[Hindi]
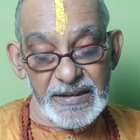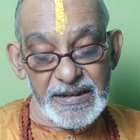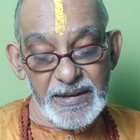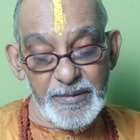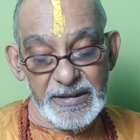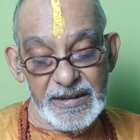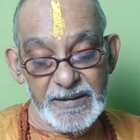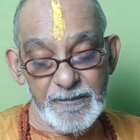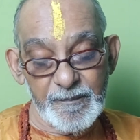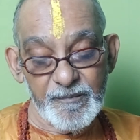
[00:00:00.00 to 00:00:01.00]
शांति न मिलती
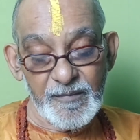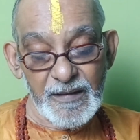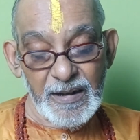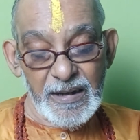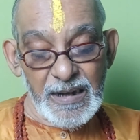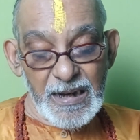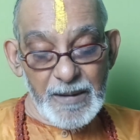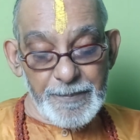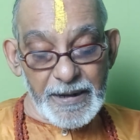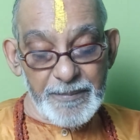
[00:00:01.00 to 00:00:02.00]
थी
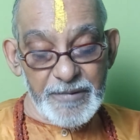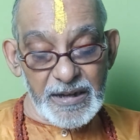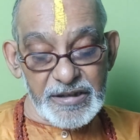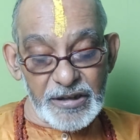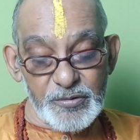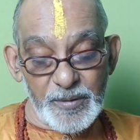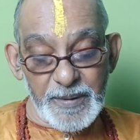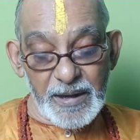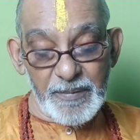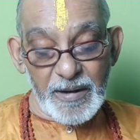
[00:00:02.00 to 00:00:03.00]
परम यशस्वी
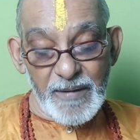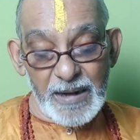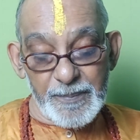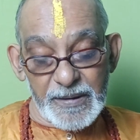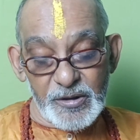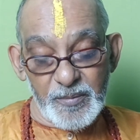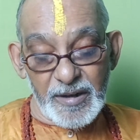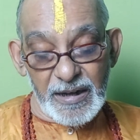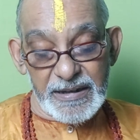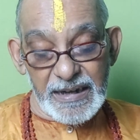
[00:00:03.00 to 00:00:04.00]
वीर भगवान
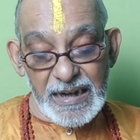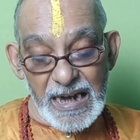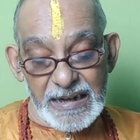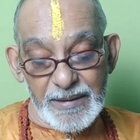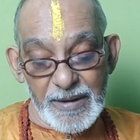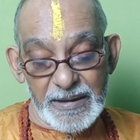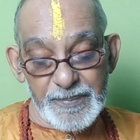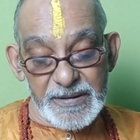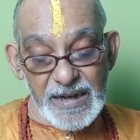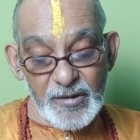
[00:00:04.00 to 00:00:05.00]
प्रद्युम्न ने देखा कि हमारी
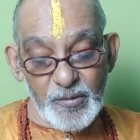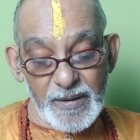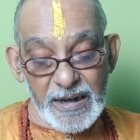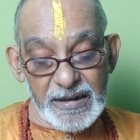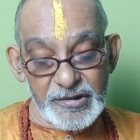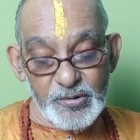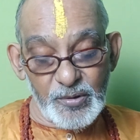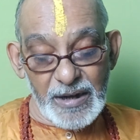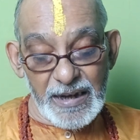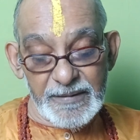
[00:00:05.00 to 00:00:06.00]
प्रजा को बड़ा कष्ट
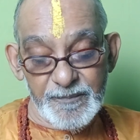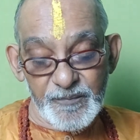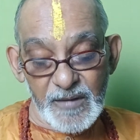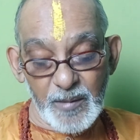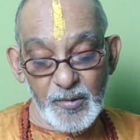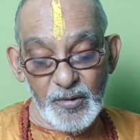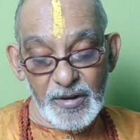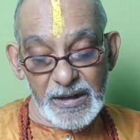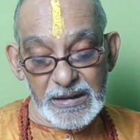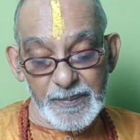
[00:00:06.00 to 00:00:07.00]
हो रहा है तब तो
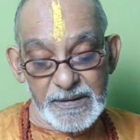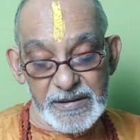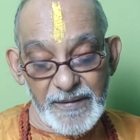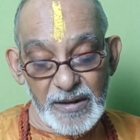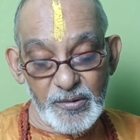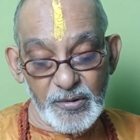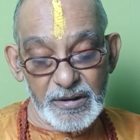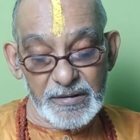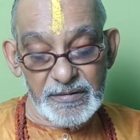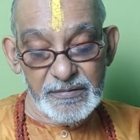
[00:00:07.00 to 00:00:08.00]
उन्होंने रथ पर सवार
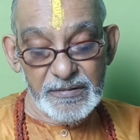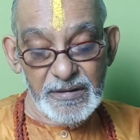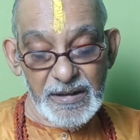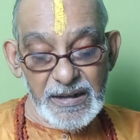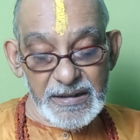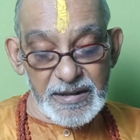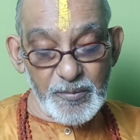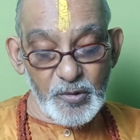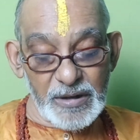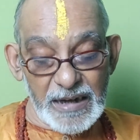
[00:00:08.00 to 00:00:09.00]
होकर
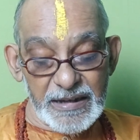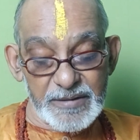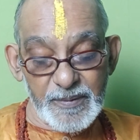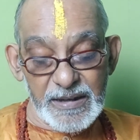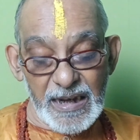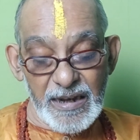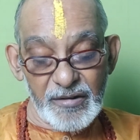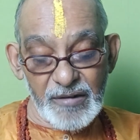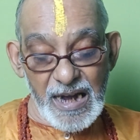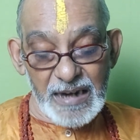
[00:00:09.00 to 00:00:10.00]
सबको ढाढ़स बंधाया
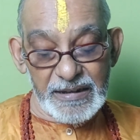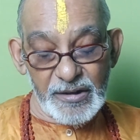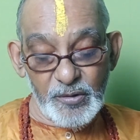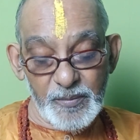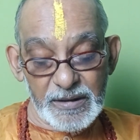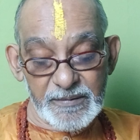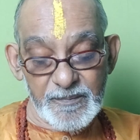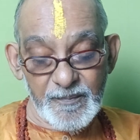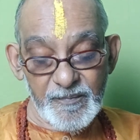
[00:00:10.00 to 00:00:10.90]
और कहा कि डरो मत